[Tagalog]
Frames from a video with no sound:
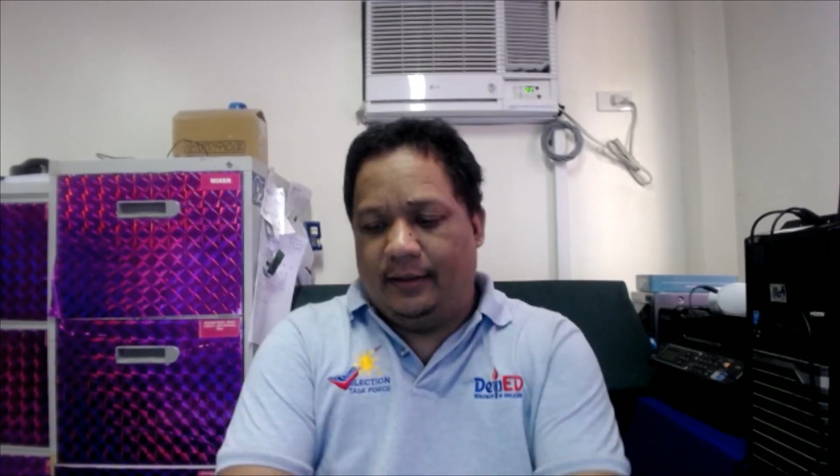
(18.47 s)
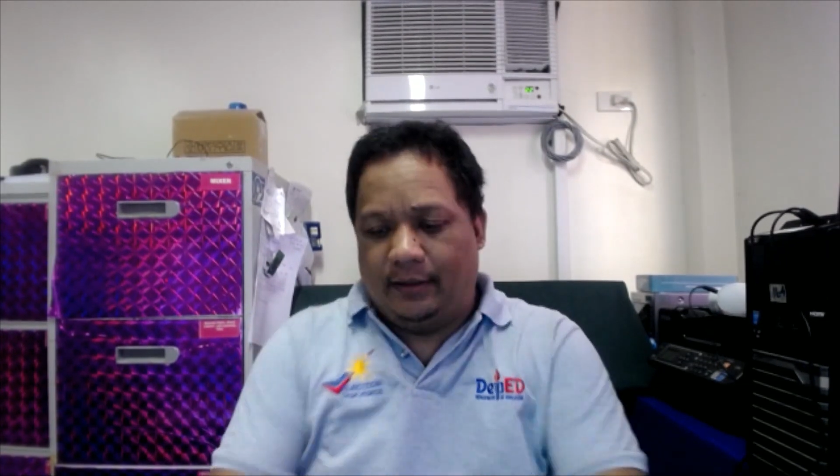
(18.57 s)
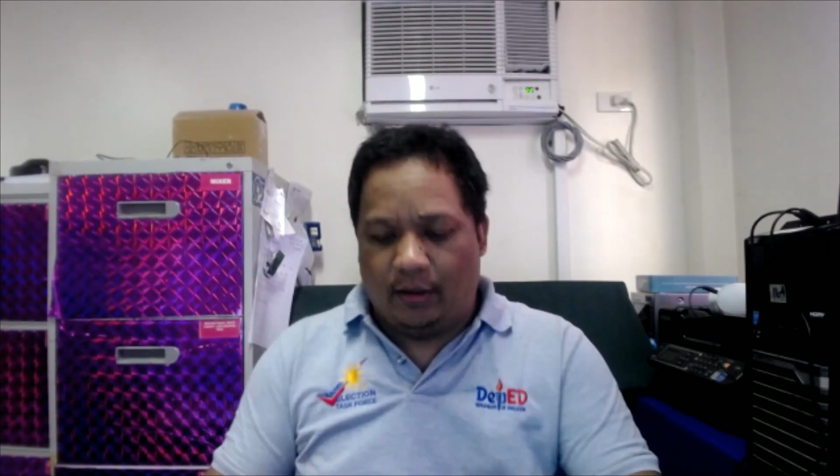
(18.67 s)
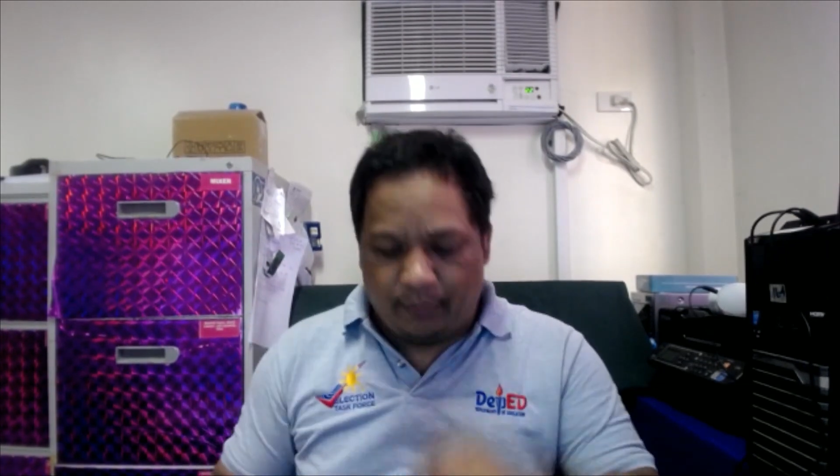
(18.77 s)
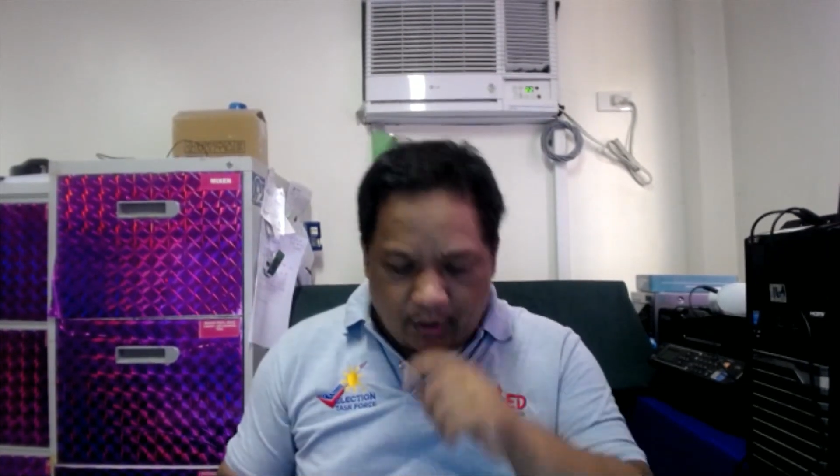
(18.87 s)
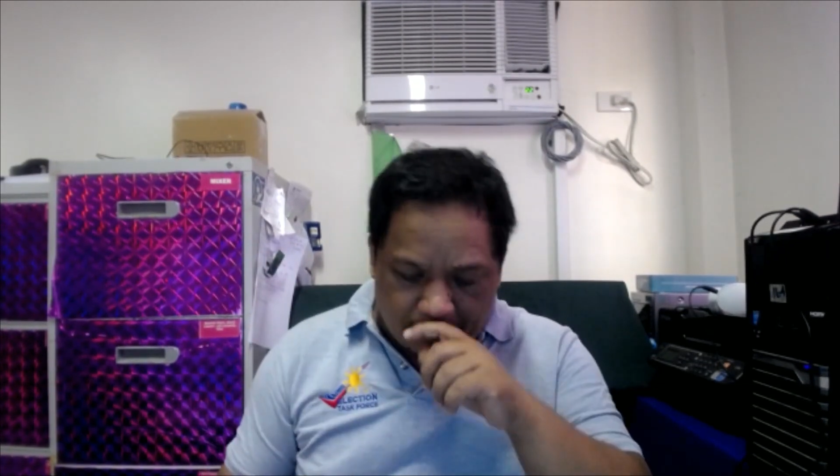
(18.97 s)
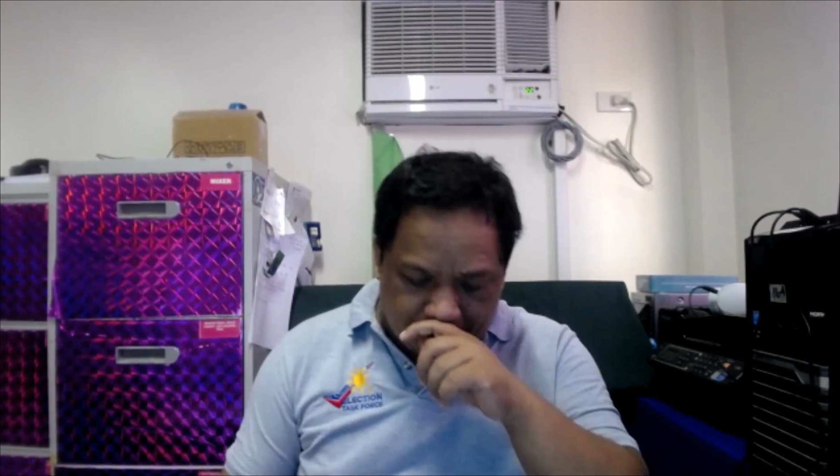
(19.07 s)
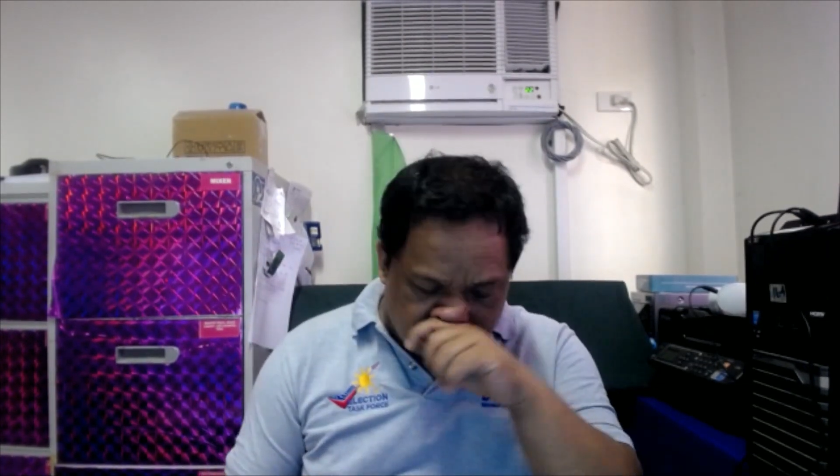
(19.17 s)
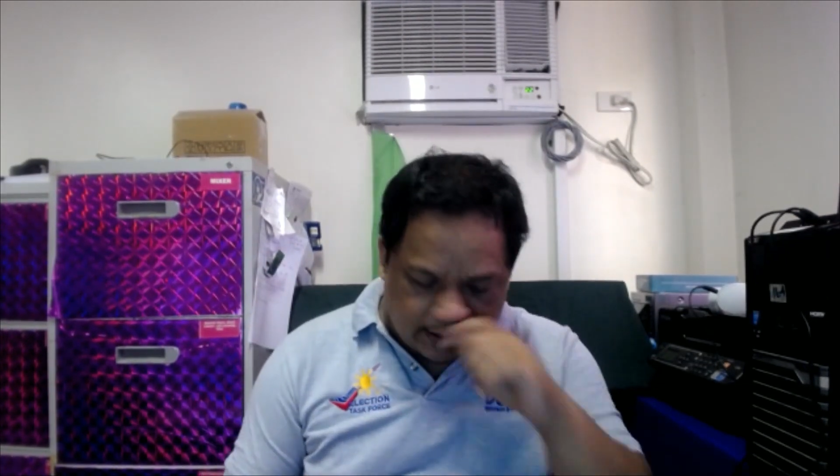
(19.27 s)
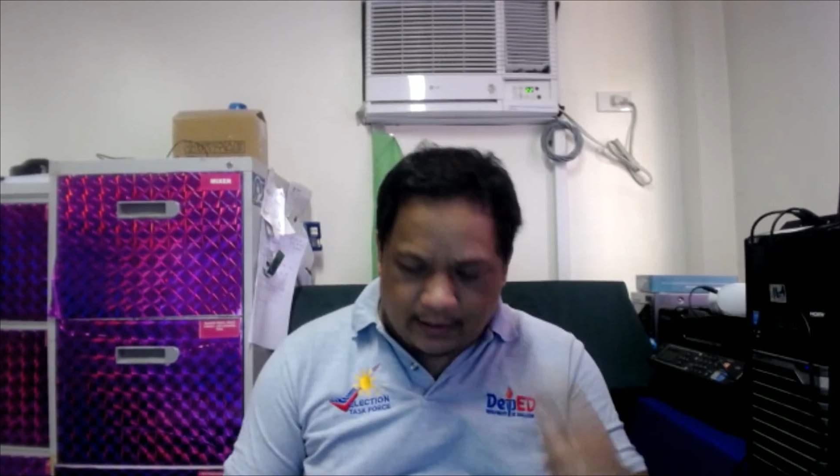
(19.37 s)
Opo,
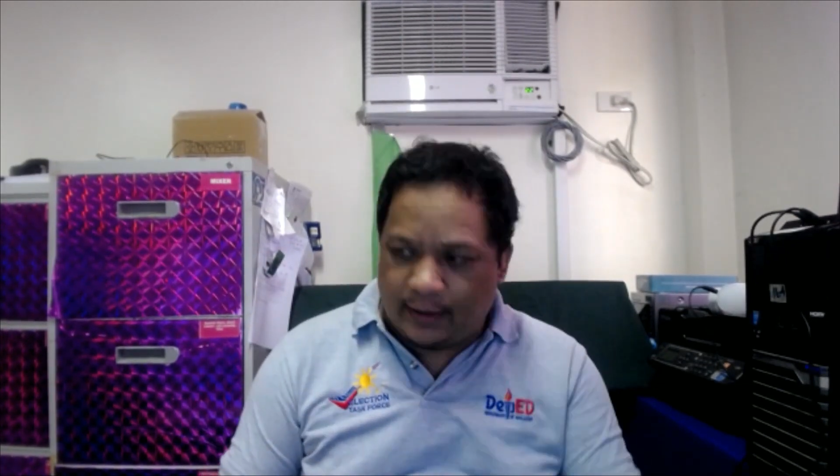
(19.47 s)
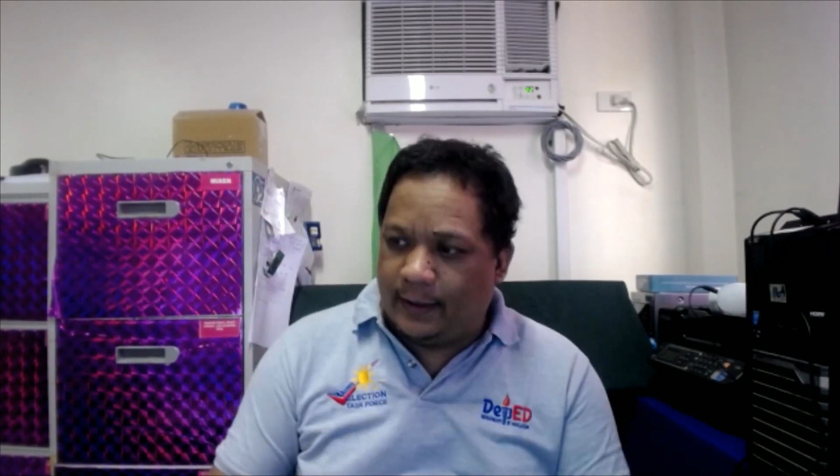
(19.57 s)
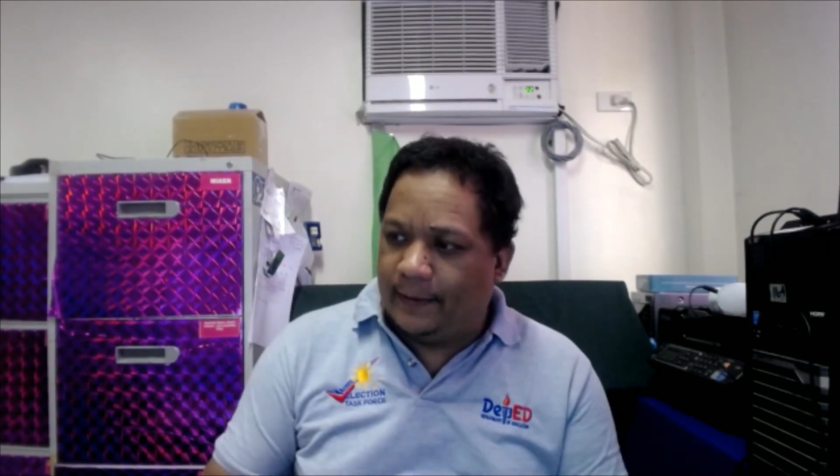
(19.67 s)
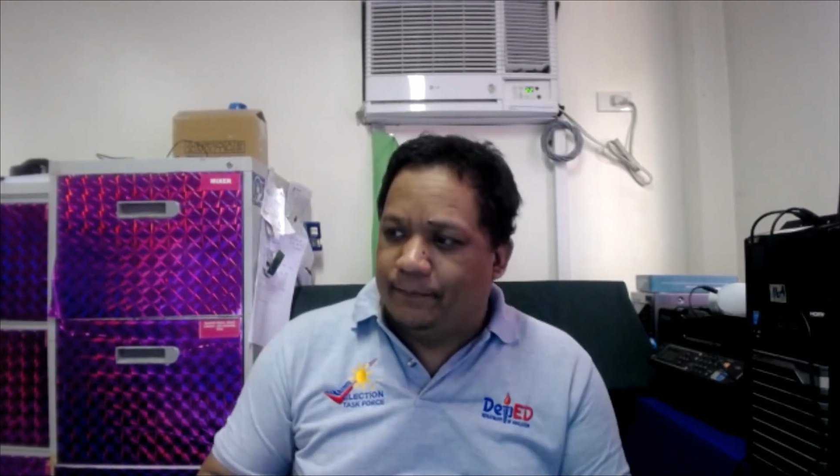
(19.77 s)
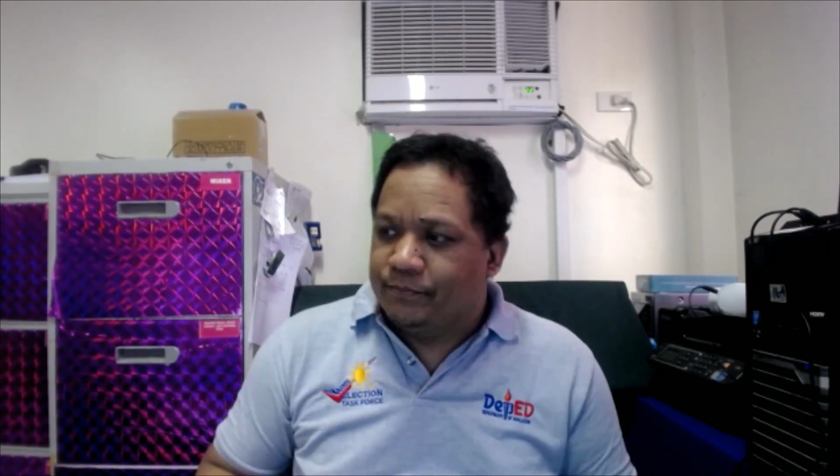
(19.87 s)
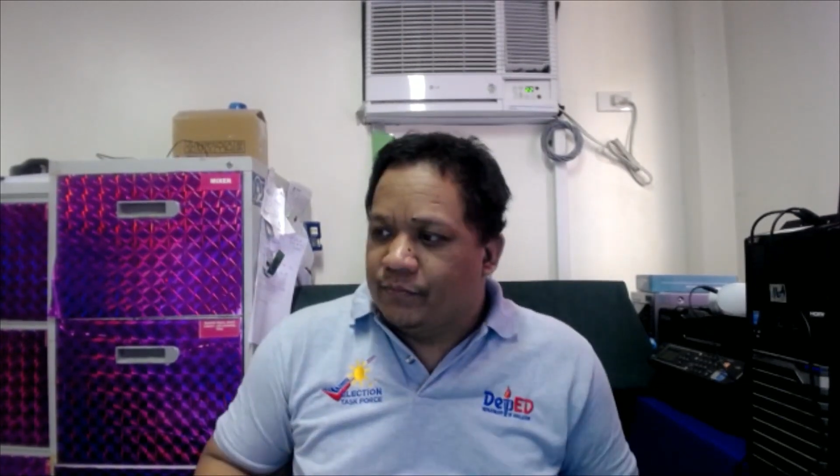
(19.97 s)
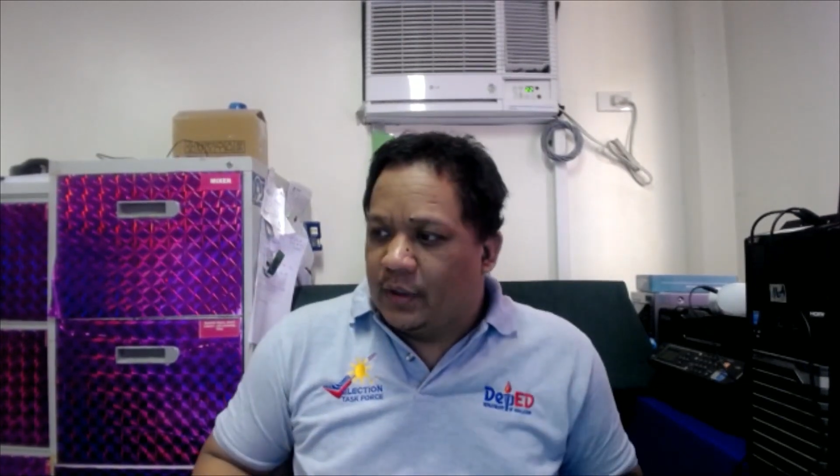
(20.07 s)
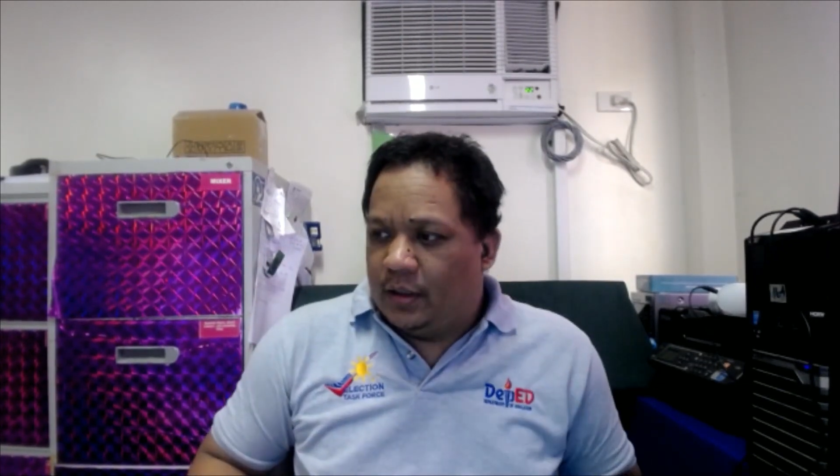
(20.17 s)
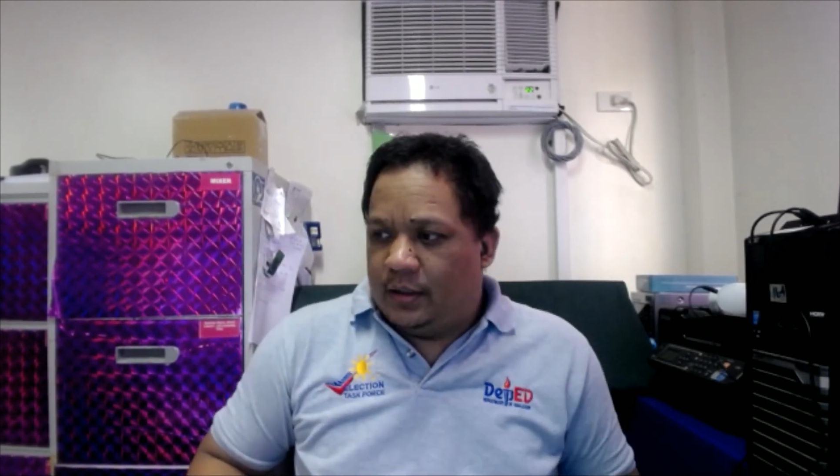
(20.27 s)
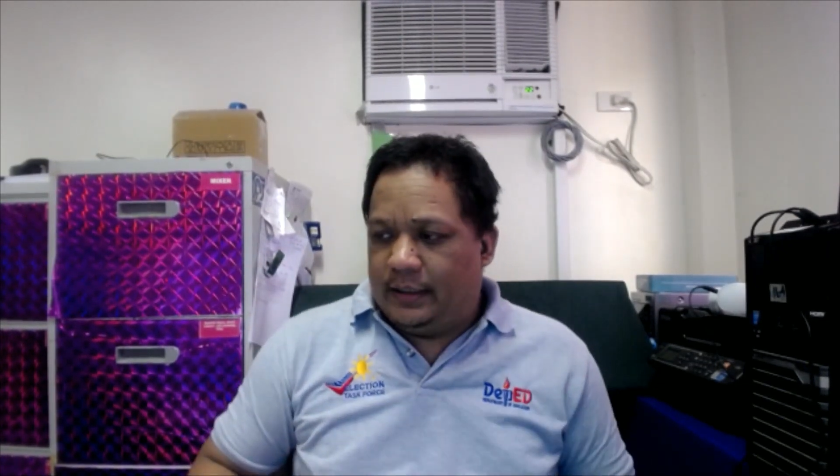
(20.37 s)
uh,
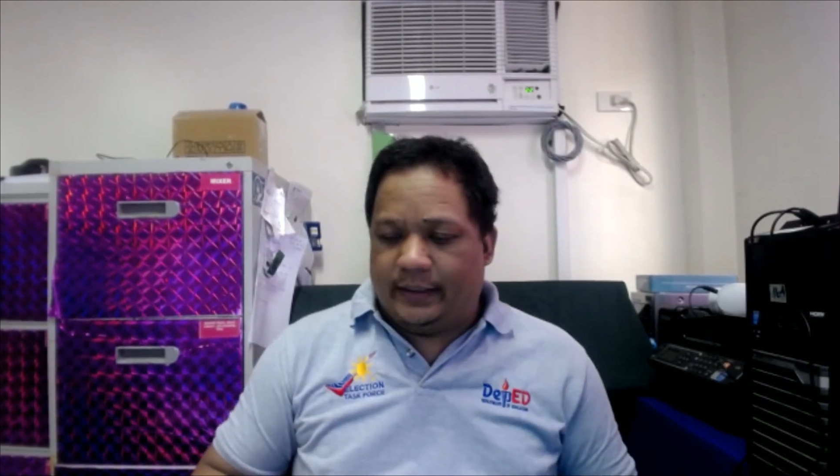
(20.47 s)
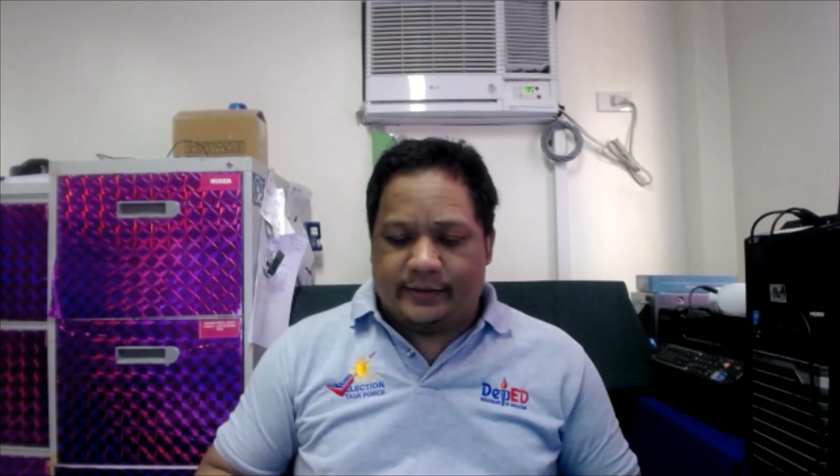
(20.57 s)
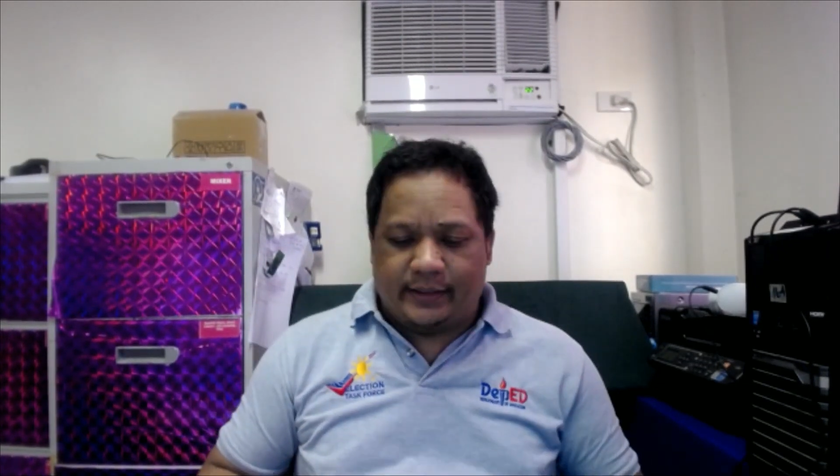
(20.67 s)
last